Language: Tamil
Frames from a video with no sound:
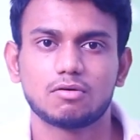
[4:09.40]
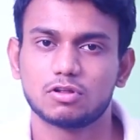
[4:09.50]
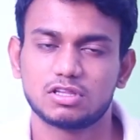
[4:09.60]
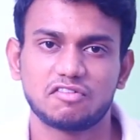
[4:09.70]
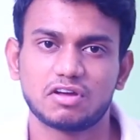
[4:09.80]

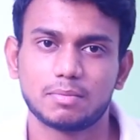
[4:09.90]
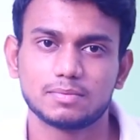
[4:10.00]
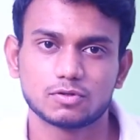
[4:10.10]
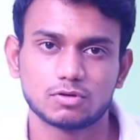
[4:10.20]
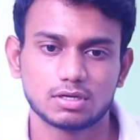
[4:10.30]
ஒன் தேர்ட்டி ஃபைவ்
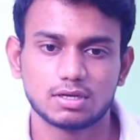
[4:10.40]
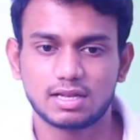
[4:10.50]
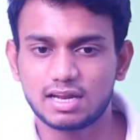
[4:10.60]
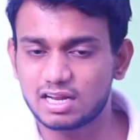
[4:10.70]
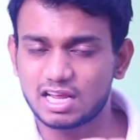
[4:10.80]
எம்எம் சொல்லிட்டு
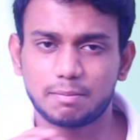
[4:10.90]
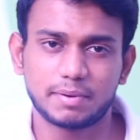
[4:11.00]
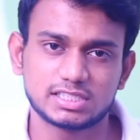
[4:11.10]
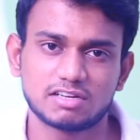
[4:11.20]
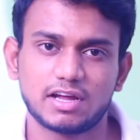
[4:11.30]
இதுலேயே நிறைய
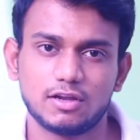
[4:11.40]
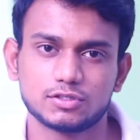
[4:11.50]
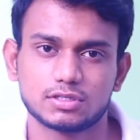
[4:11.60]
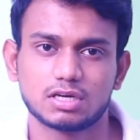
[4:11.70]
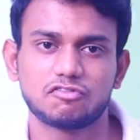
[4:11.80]
அப்பர் அபர்ச்சர்
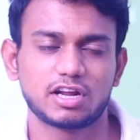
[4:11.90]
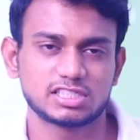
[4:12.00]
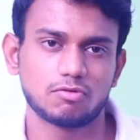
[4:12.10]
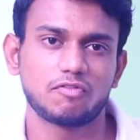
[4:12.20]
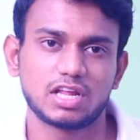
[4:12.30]
வேல்யூஸ் இருக்குது ஃபார்
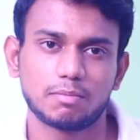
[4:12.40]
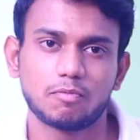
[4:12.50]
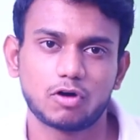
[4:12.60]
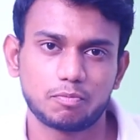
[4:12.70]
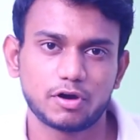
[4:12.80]
எக்ஸாம்பிள் ஃபிஃப்டி
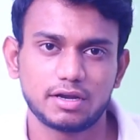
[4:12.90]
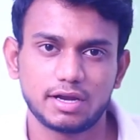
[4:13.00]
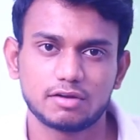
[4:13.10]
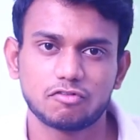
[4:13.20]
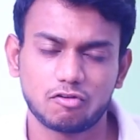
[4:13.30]
எம்எம் ஒன் பாயிண்ட்
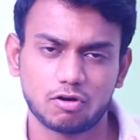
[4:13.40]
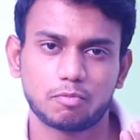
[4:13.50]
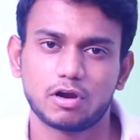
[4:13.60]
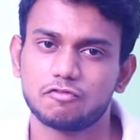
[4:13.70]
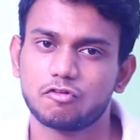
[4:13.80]
எயிட் ஃபோர் ஒன்
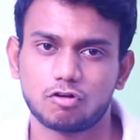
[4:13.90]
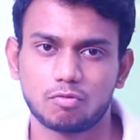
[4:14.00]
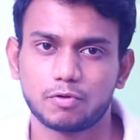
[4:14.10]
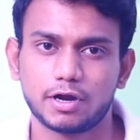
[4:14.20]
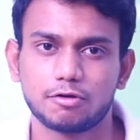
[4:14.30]
பாயிண்ட் ஃபோர்
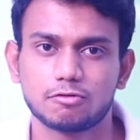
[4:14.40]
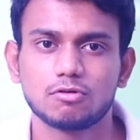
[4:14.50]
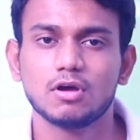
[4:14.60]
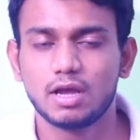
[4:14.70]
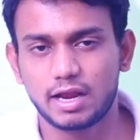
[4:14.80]
ஒன் பாயிண்ட் டூ
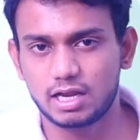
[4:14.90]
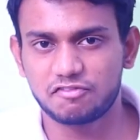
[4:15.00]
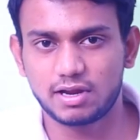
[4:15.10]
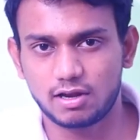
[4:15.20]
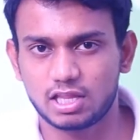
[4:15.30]
எயிட்டி
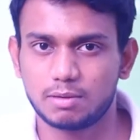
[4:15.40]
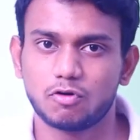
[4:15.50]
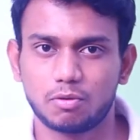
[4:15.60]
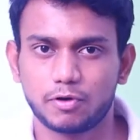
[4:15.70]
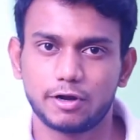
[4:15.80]
ஃபைவ்லையும் அதே
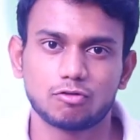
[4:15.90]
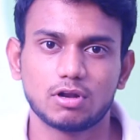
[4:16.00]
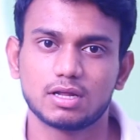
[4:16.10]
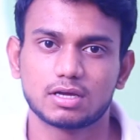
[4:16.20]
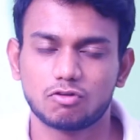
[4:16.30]
மாதிரி ஒன் பாயிண்ட்
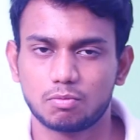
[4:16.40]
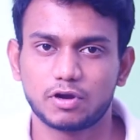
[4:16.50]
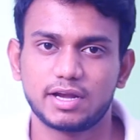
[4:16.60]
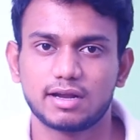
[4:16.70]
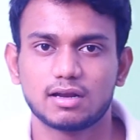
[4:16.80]
ஒன்லாம் இருக்குது ஒன்
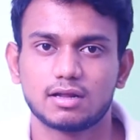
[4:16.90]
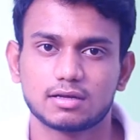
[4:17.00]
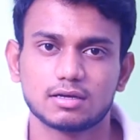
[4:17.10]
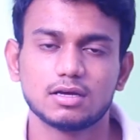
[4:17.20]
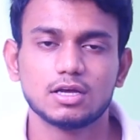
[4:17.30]
பாயிண்ட் எயிட்லாம்
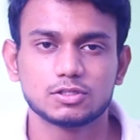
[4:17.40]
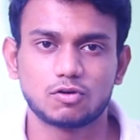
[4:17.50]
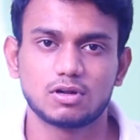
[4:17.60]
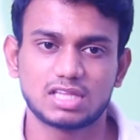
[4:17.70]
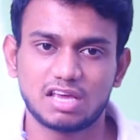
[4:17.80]
இருக்குது ஸோ
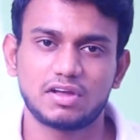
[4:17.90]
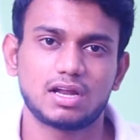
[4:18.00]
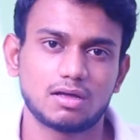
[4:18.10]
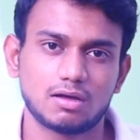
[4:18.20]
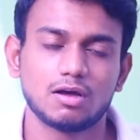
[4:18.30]
உங்களுக்கு
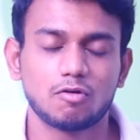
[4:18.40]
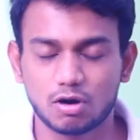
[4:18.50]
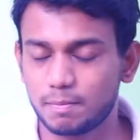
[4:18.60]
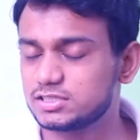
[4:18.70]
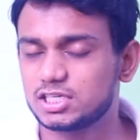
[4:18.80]
தேவையான
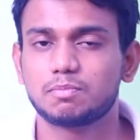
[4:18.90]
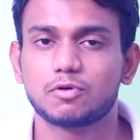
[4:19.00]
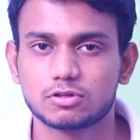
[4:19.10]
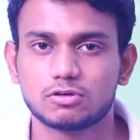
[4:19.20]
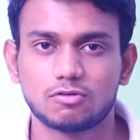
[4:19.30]
உங்கள் பட்ஜெட்
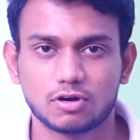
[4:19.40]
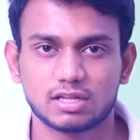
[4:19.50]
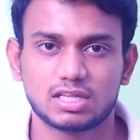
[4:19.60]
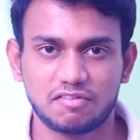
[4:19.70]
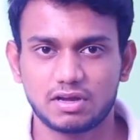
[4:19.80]
பொறுத்தும்
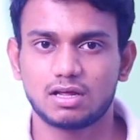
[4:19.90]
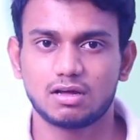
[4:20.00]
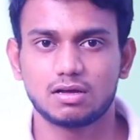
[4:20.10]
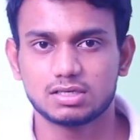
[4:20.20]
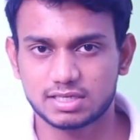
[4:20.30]
உங்களுக்கு தேவையான
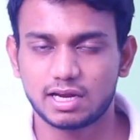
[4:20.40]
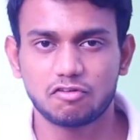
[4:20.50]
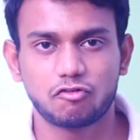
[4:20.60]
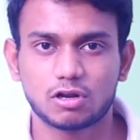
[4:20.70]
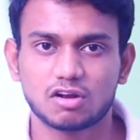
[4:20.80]
ஸ்டைல்
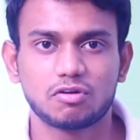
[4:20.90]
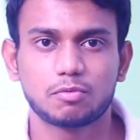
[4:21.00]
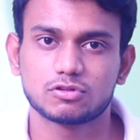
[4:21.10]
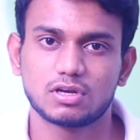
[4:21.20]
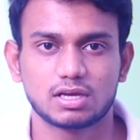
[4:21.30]
ஆஃப் ஃபோட்டோகிராஃபி
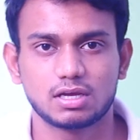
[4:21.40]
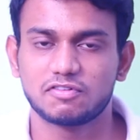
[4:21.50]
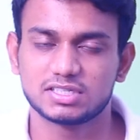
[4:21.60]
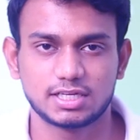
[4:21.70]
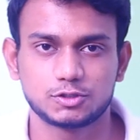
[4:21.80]
பொறுத்தும் நீங்கள்
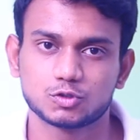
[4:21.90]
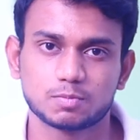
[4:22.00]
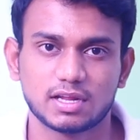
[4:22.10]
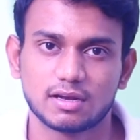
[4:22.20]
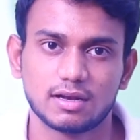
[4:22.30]
ஃபஸ்ட்டே சூஸ்
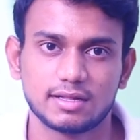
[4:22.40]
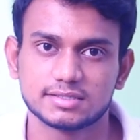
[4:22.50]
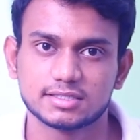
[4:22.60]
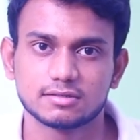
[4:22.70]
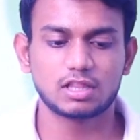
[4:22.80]
பண்ணிக்கலாம்
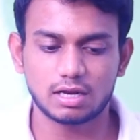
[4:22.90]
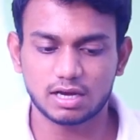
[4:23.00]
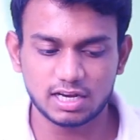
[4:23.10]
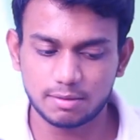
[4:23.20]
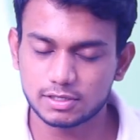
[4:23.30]
லென்ஸ் இதை
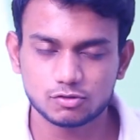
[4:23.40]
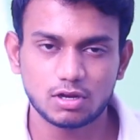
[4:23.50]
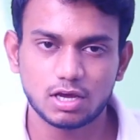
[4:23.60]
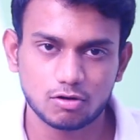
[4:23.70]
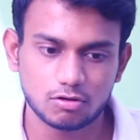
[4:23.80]
நான் கண்டிப்பாக
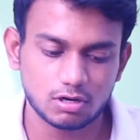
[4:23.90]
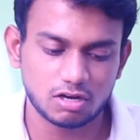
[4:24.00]
சொல்லி ஆகணும்